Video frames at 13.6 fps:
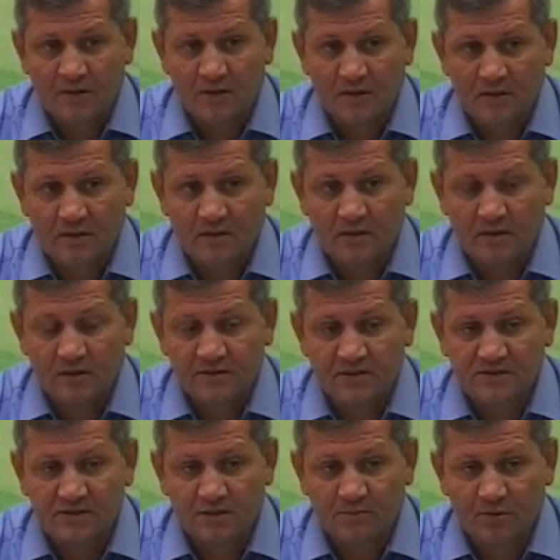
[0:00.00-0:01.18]
а,
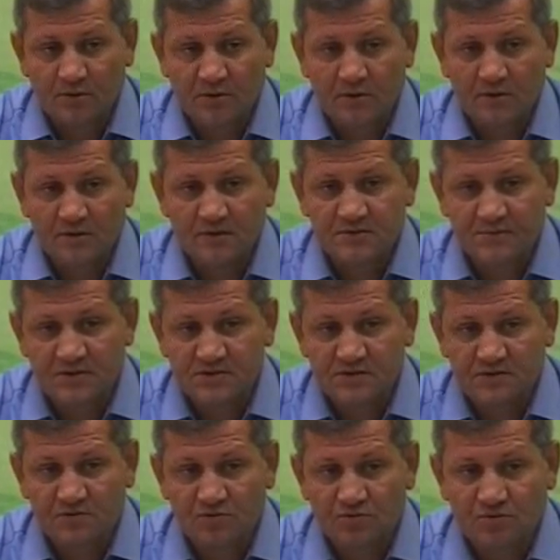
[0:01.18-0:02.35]
отец ребенка не
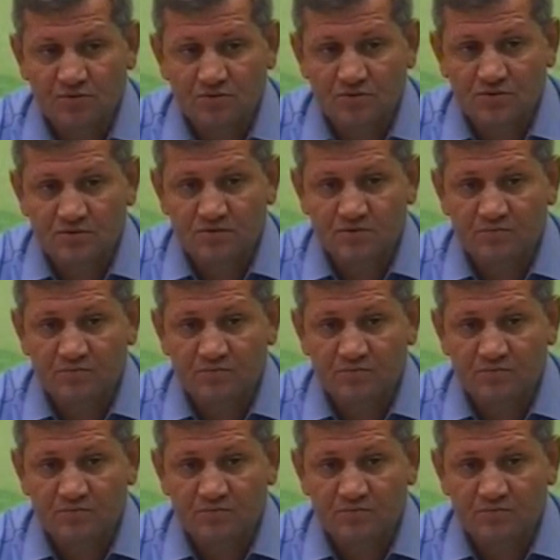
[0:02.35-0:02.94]
спросил у э,